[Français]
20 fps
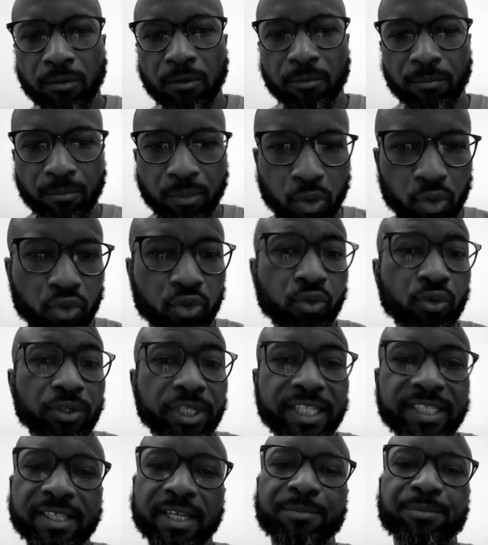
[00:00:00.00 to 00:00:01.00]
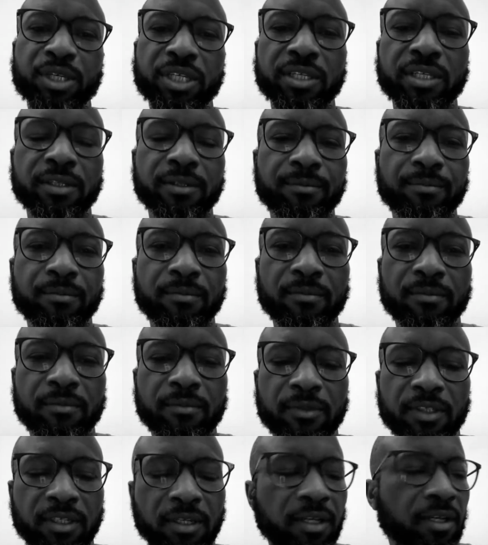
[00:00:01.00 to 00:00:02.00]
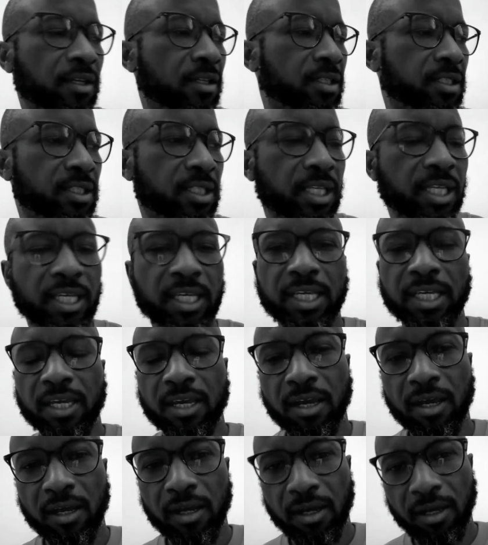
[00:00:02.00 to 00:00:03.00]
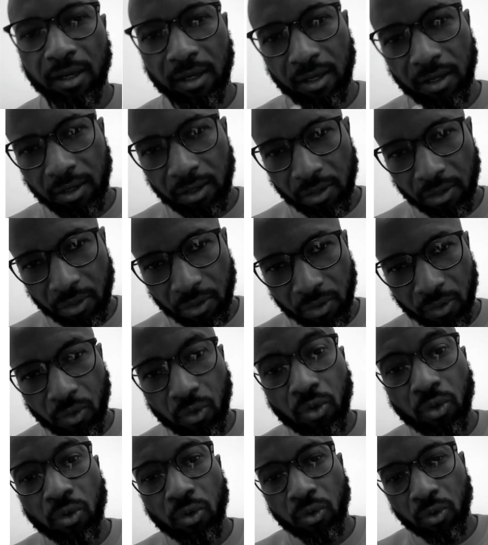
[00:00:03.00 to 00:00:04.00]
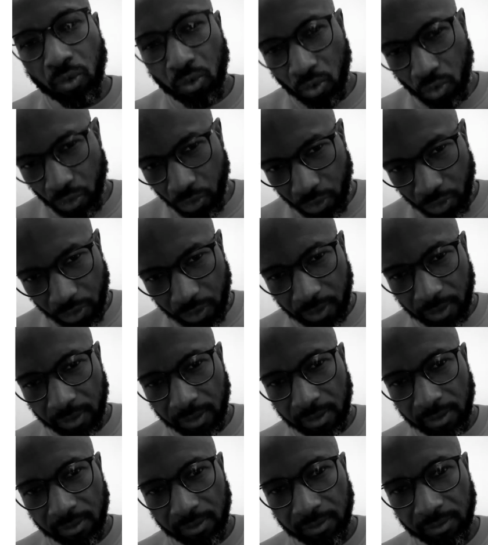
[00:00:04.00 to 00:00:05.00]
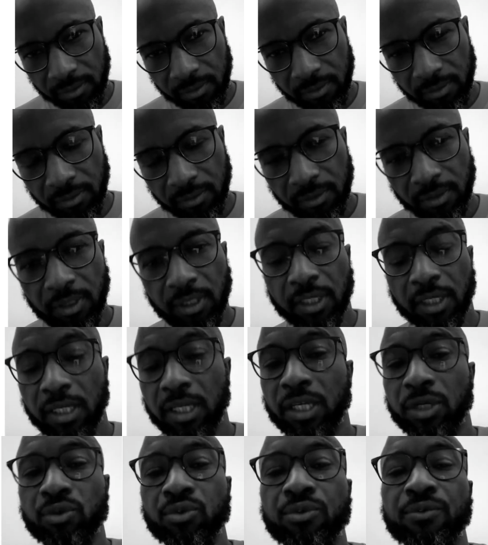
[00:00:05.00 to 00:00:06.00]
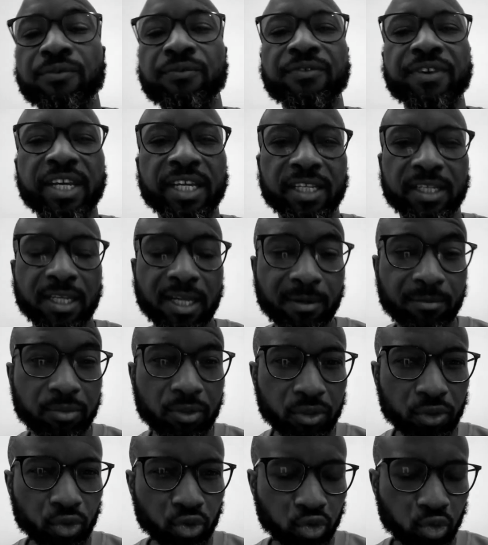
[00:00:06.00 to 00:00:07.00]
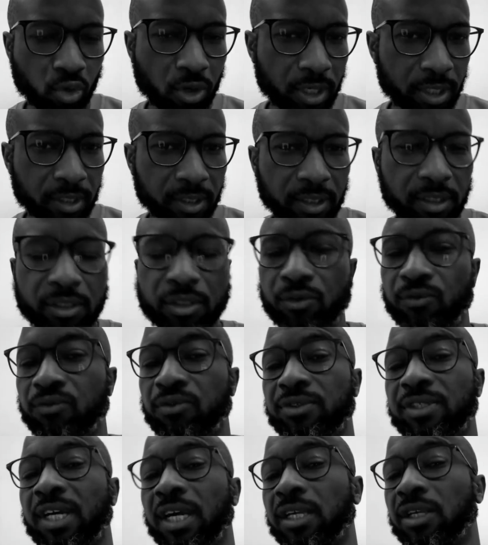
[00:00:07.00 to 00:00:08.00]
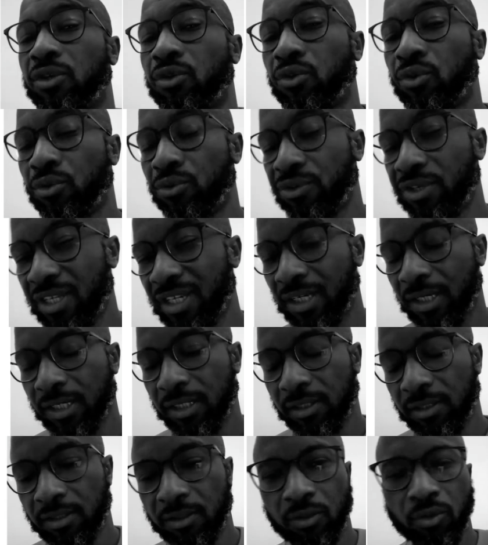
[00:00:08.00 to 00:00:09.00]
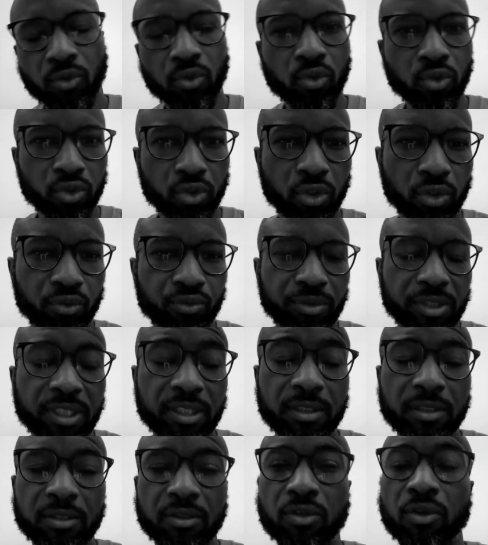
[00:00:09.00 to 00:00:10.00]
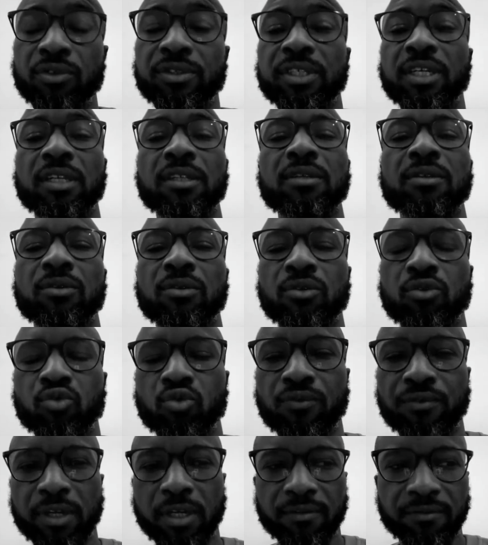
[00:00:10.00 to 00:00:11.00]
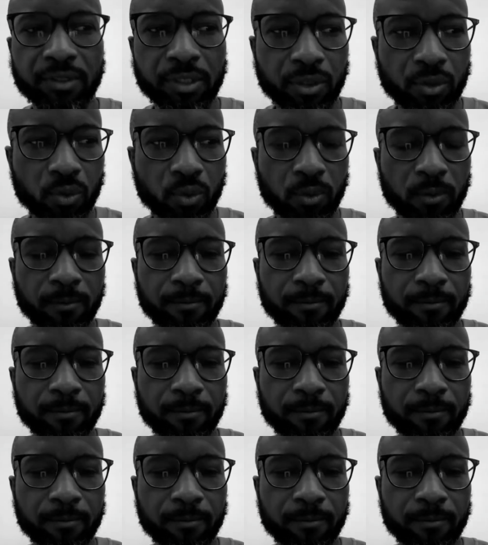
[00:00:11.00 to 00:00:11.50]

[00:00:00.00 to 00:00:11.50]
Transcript: bonjour les amis, c'est un honneur et une véritable joie de vous accueillir aujourd'hui dans cette nouvelle vidéo.